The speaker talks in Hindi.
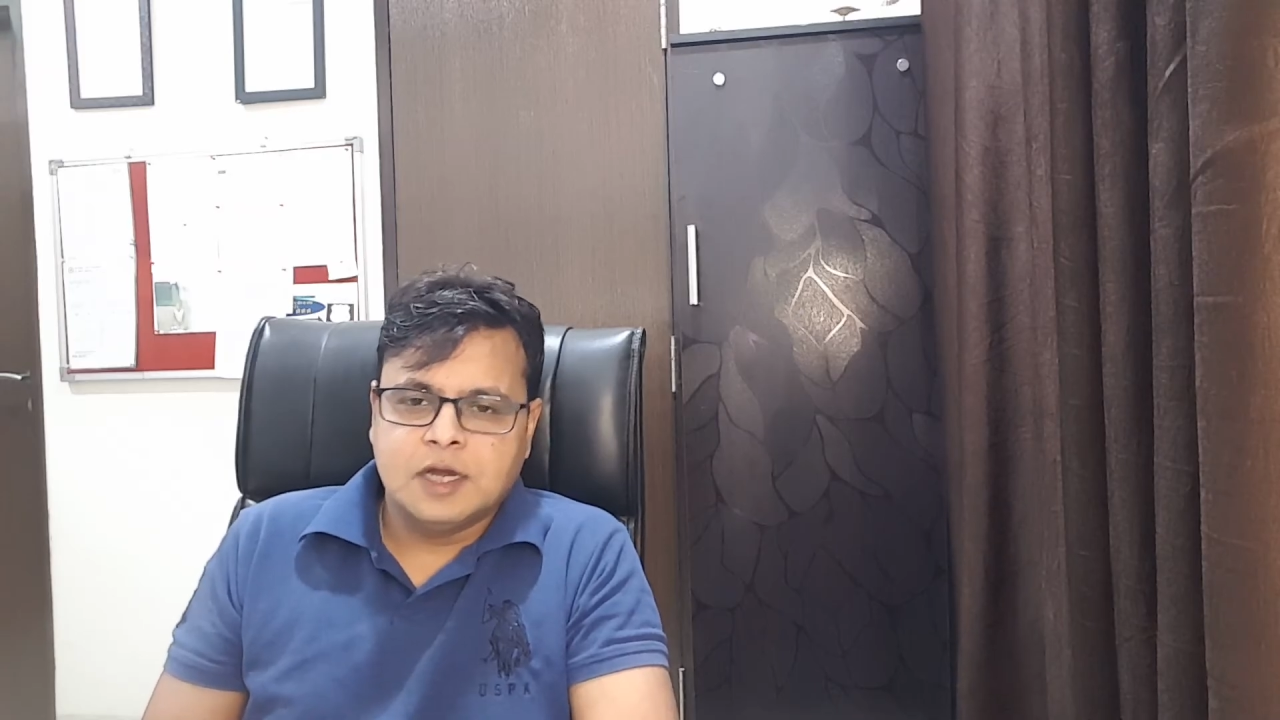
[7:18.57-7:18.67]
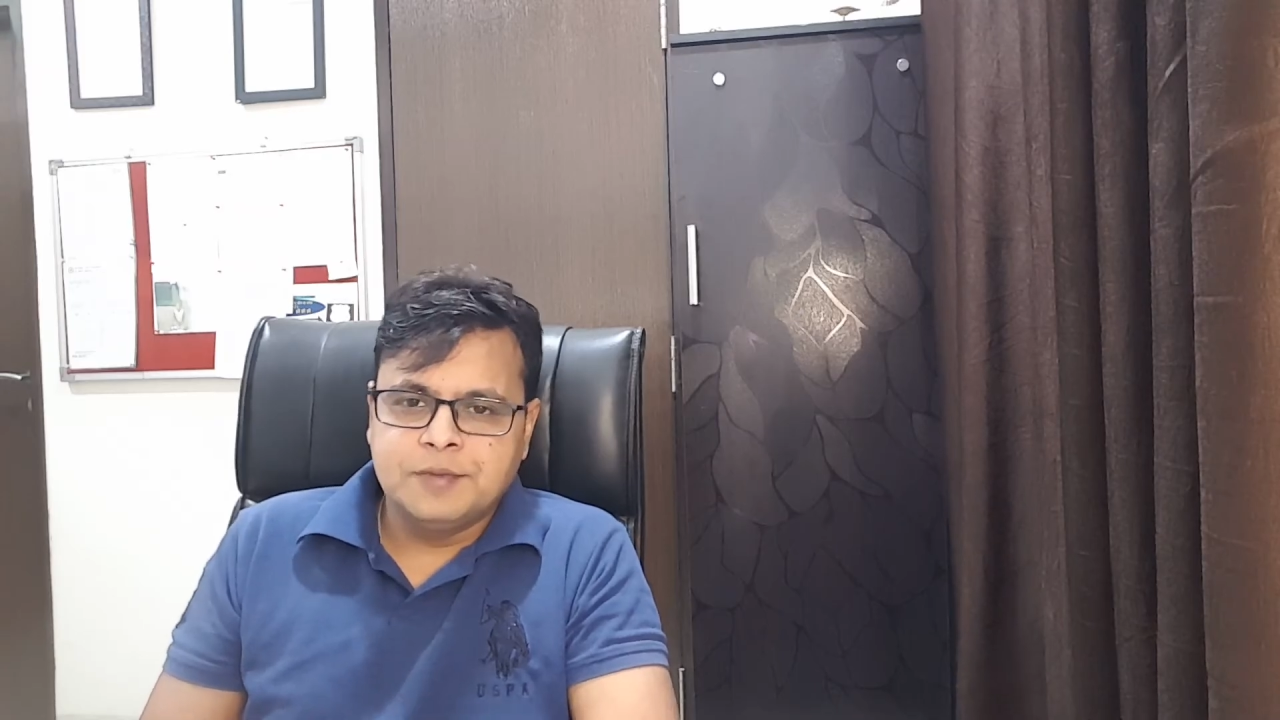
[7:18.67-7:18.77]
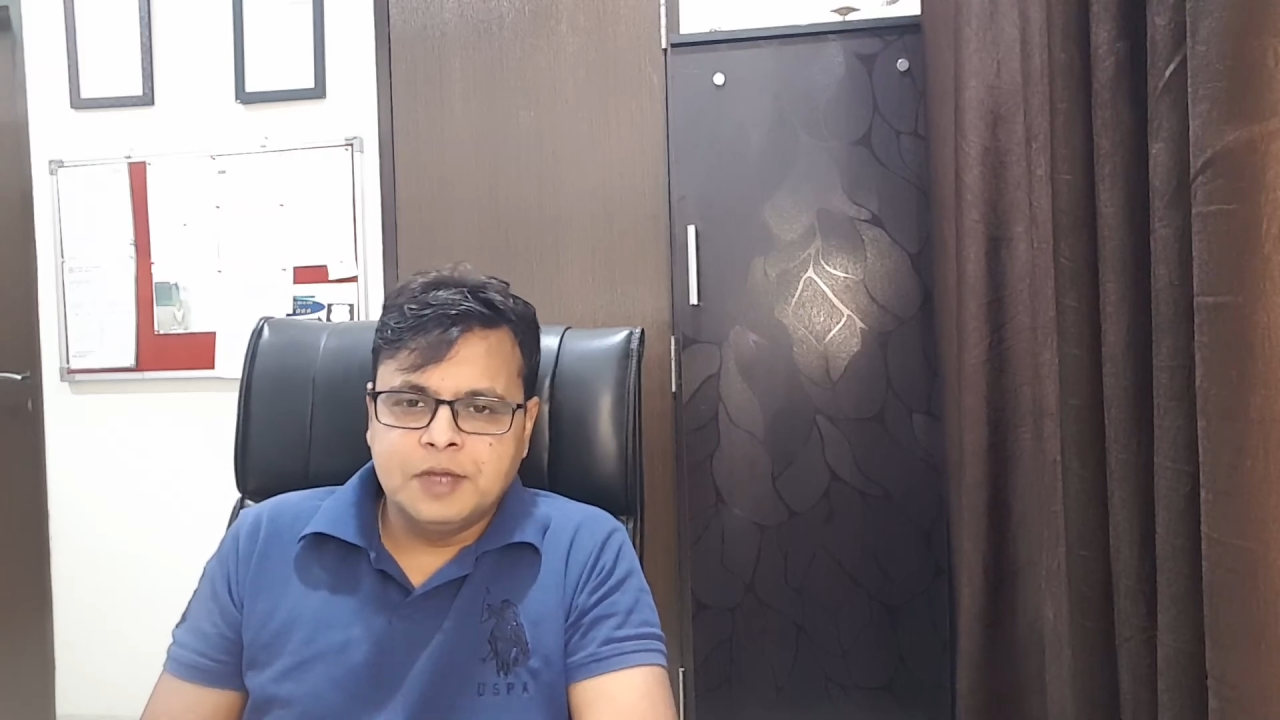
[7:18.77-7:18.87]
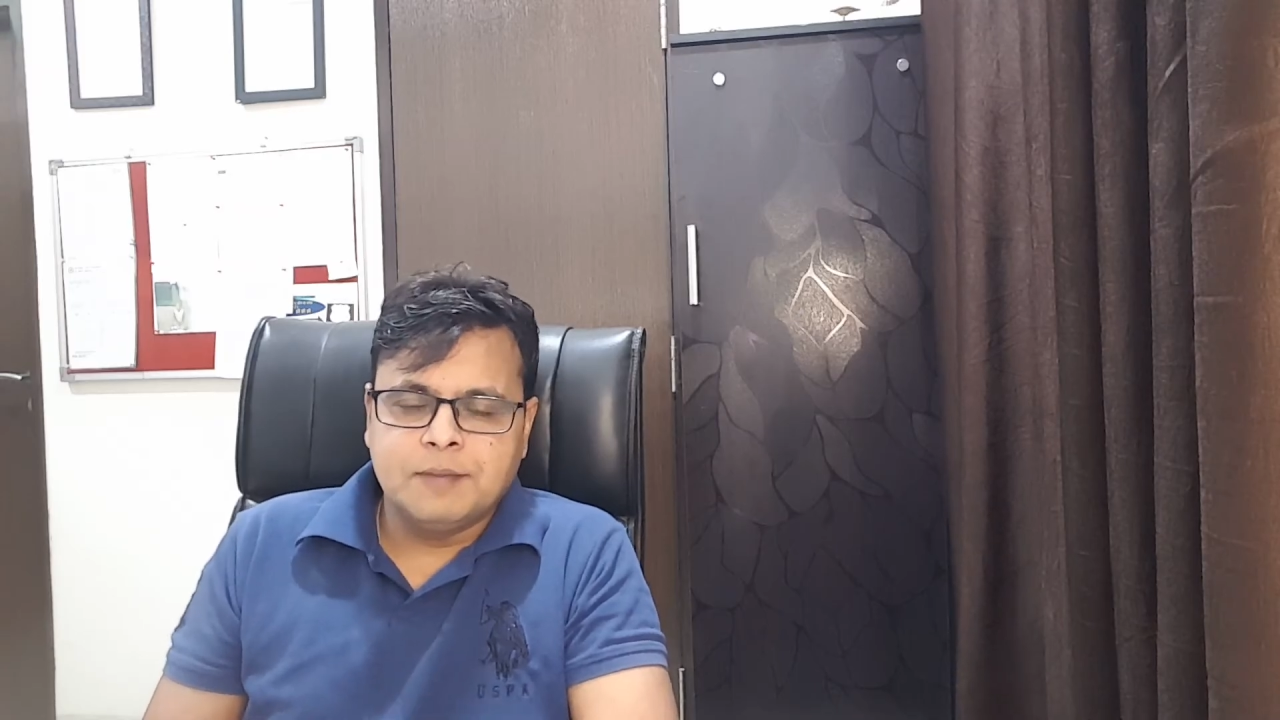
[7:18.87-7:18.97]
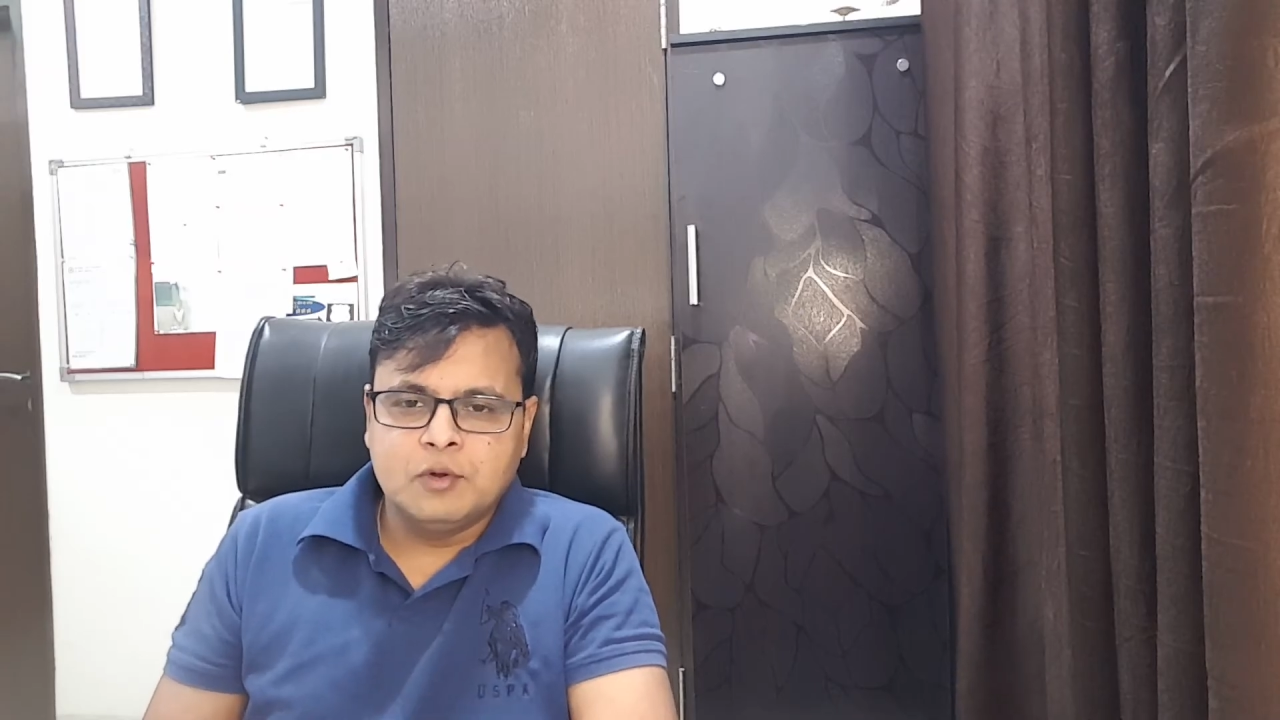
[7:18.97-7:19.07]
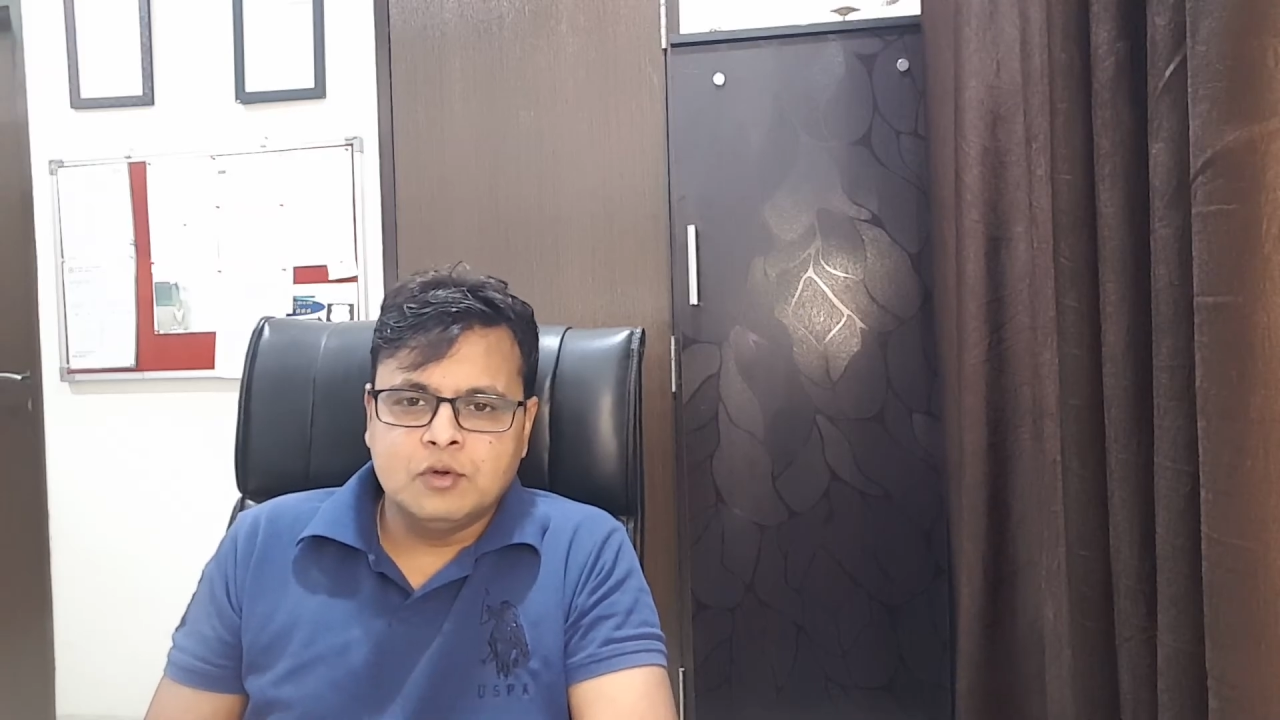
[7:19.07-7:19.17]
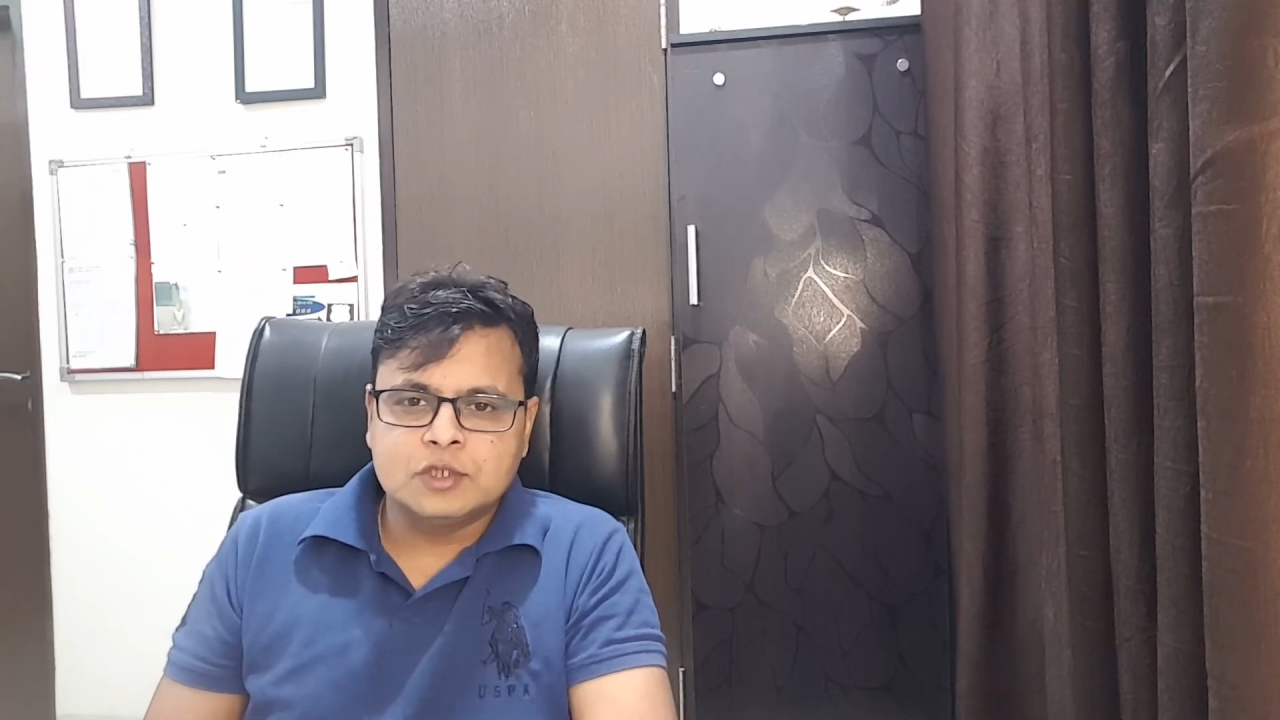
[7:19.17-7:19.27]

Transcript: अभी आप लोगों